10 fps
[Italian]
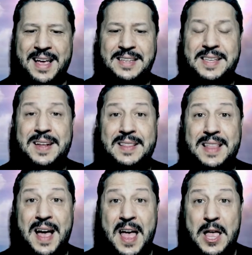Si
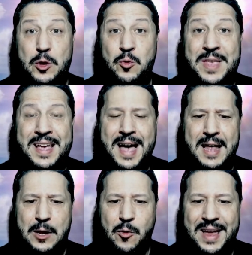tratta di un
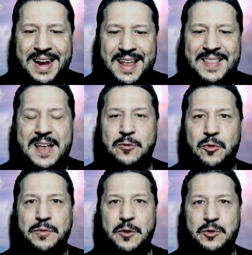incarico che l'Eterno
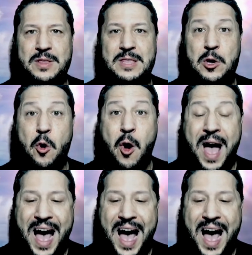Figlio di Dio